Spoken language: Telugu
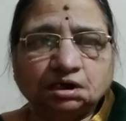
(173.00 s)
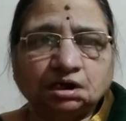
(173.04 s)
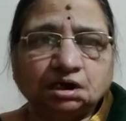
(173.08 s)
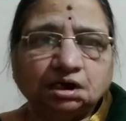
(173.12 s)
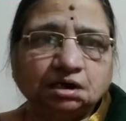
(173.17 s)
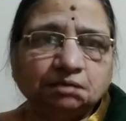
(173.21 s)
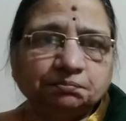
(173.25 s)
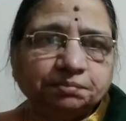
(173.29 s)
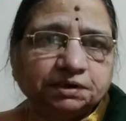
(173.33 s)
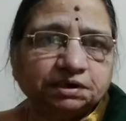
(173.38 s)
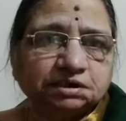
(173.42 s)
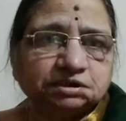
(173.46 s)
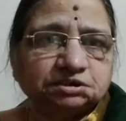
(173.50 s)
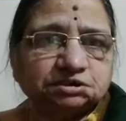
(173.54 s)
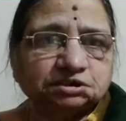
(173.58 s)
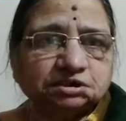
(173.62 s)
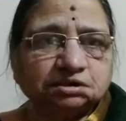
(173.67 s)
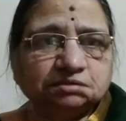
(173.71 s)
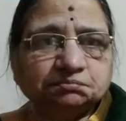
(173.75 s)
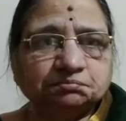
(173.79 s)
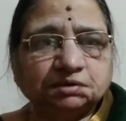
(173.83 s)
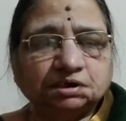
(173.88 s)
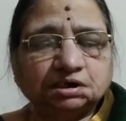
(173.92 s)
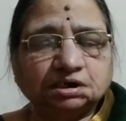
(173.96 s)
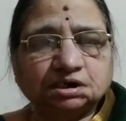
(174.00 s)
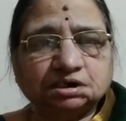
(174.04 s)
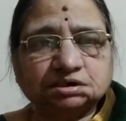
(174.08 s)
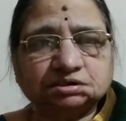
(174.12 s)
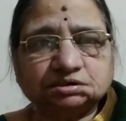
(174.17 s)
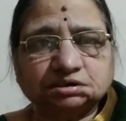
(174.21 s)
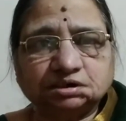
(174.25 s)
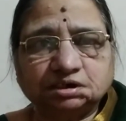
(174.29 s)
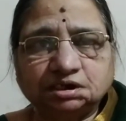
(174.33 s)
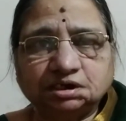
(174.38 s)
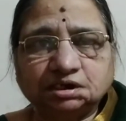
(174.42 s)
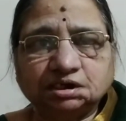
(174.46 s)
ఆ పరిచయం బాగా
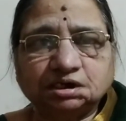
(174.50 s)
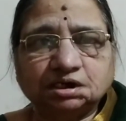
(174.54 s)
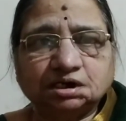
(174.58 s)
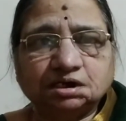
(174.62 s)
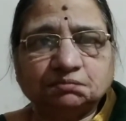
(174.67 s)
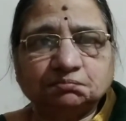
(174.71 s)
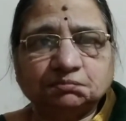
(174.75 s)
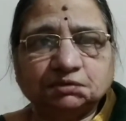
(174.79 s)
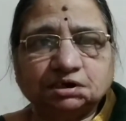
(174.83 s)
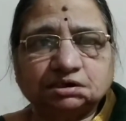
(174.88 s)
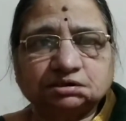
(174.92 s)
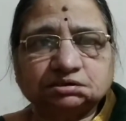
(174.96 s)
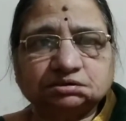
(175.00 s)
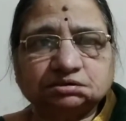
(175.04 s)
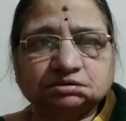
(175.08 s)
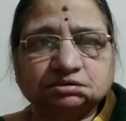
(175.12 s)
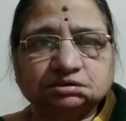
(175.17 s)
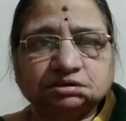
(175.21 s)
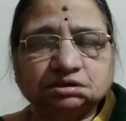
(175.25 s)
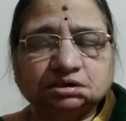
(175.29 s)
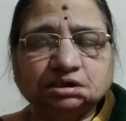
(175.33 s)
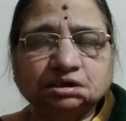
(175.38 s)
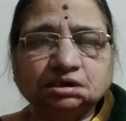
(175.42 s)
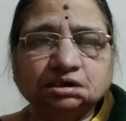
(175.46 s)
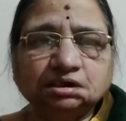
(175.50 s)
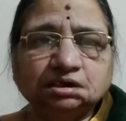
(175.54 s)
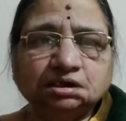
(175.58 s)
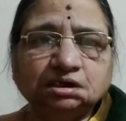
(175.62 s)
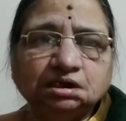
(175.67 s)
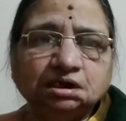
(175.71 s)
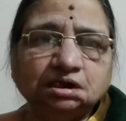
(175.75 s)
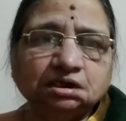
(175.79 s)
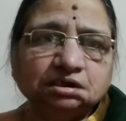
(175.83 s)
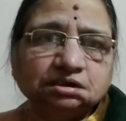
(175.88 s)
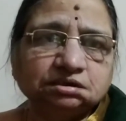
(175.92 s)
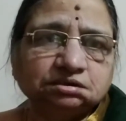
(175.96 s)
స్నేహంగా మారుతుంది
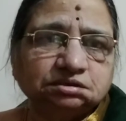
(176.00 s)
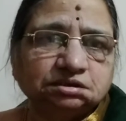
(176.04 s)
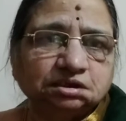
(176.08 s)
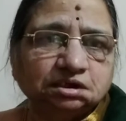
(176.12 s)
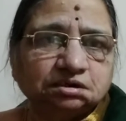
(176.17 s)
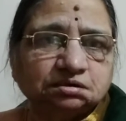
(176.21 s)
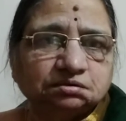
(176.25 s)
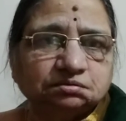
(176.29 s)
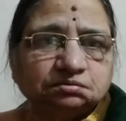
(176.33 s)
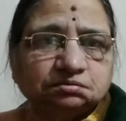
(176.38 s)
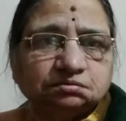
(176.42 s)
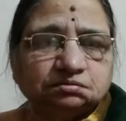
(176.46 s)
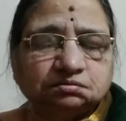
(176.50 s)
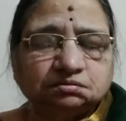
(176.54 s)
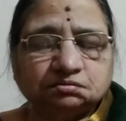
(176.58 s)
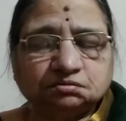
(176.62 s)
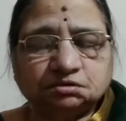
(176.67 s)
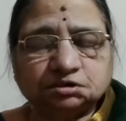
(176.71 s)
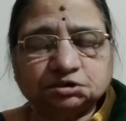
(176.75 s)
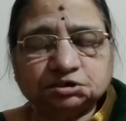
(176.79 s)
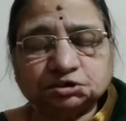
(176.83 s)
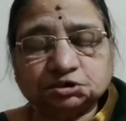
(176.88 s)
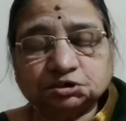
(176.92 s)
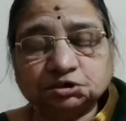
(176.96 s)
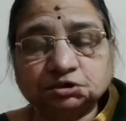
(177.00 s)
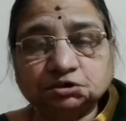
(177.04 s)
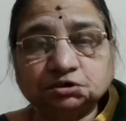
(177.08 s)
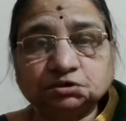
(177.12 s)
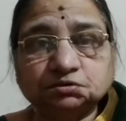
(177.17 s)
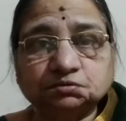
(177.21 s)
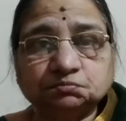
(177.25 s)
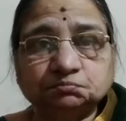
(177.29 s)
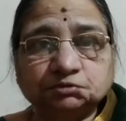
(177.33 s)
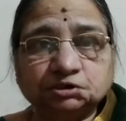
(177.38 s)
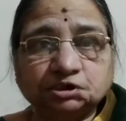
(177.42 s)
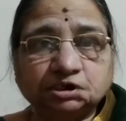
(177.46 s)
ఇద్దరు కృష్ణుడు
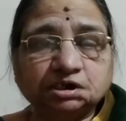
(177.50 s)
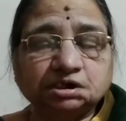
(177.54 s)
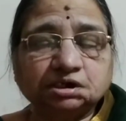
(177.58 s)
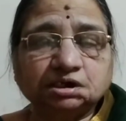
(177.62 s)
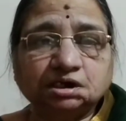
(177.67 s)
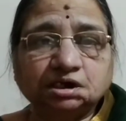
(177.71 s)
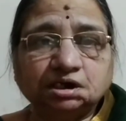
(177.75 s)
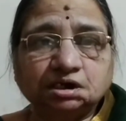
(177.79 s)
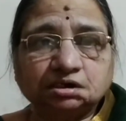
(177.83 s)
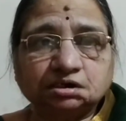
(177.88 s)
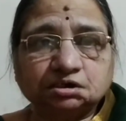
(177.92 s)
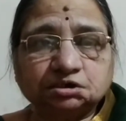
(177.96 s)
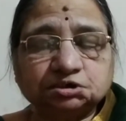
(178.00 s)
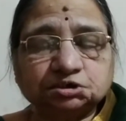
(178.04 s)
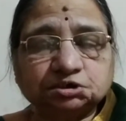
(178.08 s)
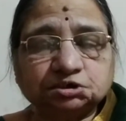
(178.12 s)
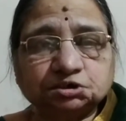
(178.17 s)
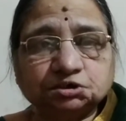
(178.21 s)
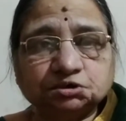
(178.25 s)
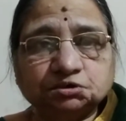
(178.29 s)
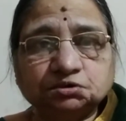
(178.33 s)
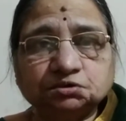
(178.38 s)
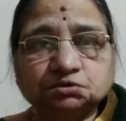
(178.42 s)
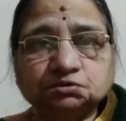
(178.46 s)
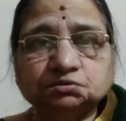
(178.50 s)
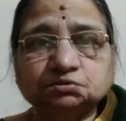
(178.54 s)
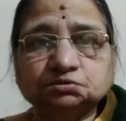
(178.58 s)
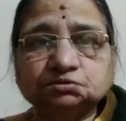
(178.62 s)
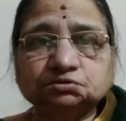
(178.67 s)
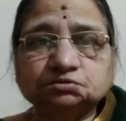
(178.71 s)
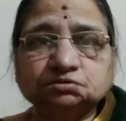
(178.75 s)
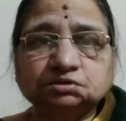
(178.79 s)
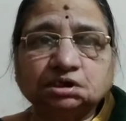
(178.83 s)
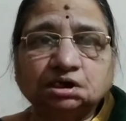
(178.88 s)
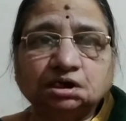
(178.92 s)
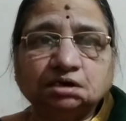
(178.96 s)
ముఖ్యంగా కృష్ణుడు
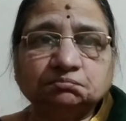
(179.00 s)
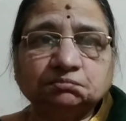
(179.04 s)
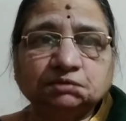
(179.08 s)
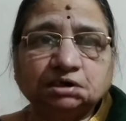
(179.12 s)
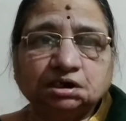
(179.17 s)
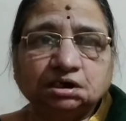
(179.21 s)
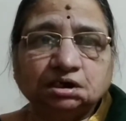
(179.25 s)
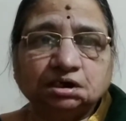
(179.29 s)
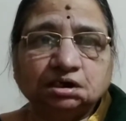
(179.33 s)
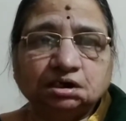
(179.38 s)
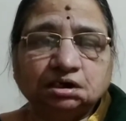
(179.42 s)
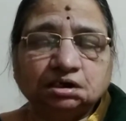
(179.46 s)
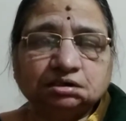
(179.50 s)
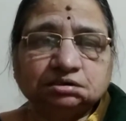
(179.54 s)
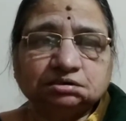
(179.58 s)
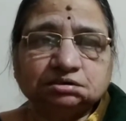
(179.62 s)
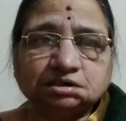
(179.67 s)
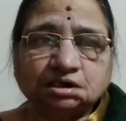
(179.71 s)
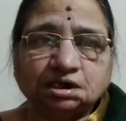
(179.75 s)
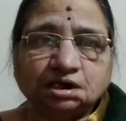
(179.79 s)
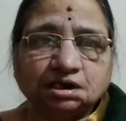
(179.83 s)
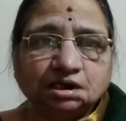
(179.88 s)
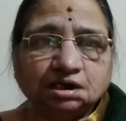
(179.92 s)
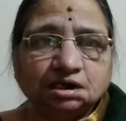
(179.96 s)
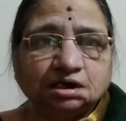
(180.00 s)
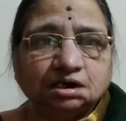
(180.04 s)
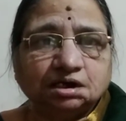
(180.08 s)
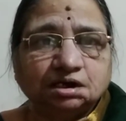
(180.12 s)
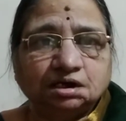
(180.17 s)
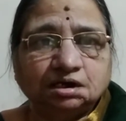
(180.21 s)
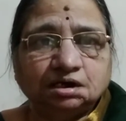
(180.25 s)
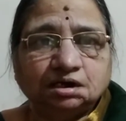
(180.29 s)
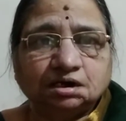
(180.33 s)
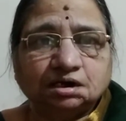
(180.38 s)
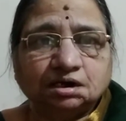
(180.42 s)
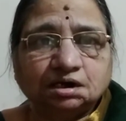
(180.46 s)
సుధామ చాలా
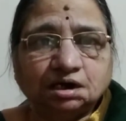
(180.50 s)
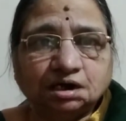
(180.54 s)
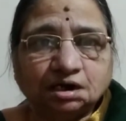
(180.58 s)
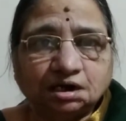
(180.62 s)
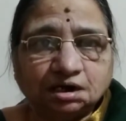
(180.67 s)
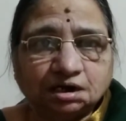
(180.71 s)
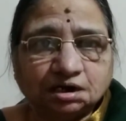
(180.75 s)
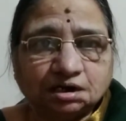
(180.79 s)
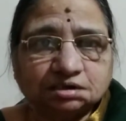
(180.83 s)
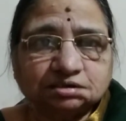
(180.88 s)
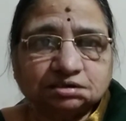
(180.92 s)
గాఢ